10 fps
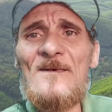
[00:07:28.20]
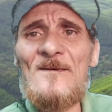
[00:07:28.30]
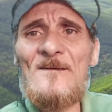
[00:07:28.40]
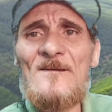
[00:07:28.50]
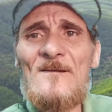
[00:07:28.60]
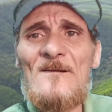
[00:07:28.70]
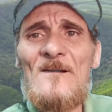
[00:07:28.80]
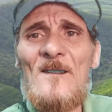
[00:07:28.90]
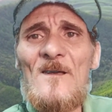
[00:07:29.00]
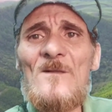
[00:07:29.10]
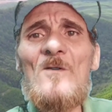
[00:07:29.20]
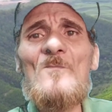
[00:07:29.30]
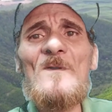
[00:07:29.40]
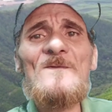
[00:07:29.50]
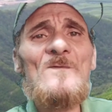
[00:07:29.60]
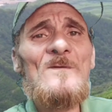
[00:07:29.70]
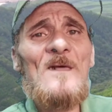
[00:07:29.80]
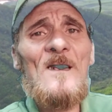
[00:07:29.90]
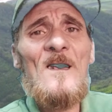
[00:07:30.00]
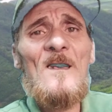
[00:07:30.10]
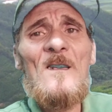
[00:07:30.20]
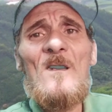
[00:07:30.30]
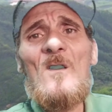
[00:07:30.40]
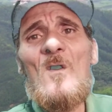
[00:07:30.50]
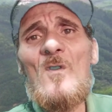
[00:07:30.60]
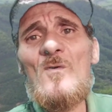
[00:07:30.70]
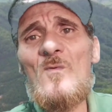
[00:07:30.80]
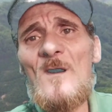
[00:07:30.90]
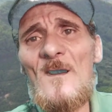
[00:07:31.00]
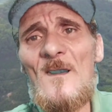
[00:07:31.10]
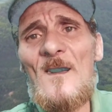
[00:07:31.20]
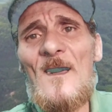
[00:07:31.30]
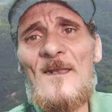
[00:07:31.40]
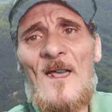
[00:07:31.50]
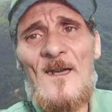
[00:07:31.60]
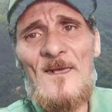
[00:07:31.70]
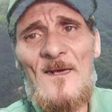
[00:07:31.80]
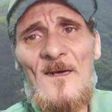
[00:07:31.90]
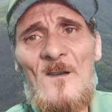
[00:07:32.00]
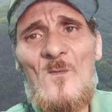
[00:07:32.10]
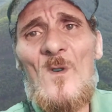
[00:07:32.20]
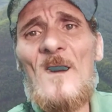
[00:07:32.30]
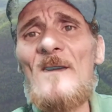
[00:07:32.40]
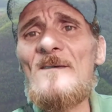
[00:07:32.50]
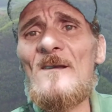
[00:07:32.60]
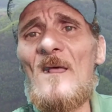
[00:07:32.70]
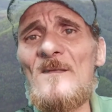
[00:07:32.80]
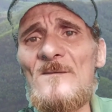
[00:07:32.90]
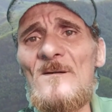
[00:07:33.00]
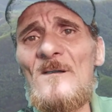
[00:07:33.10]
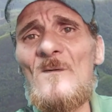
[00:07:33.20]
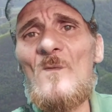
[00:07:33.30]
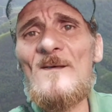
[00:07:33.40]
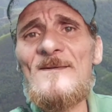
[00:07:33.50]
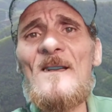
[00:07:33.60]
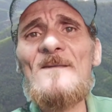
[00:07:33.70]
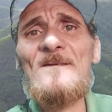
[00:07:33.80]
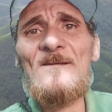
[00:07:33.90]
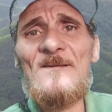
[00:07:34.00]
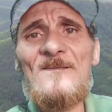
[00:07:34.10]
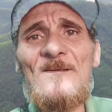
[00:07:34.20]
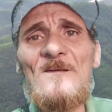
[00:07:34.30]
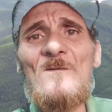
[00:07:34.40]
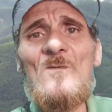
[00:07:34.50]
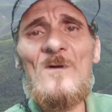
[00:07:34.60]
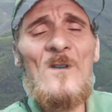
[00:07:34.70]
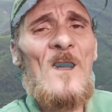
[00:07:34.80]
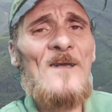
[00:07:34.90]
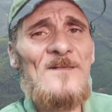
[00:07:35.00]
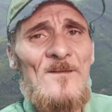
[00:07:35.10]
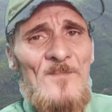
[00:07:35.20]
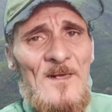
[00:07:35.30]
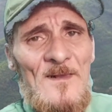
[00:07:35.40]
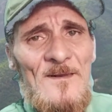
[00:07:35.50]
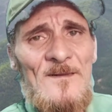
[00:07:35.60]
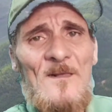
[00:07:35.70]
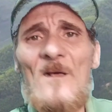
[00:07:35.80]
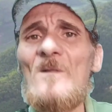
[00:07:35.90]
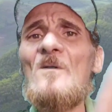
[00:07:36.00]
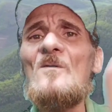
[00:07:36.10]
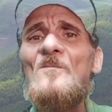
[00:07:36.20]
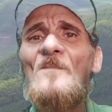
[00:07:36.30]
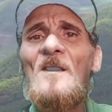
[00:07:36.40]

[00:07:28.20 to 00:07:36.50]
اللهم ارزقنا حلو الحياة وخير العطاء وسعة الرزق وراحة البال اللهم آمين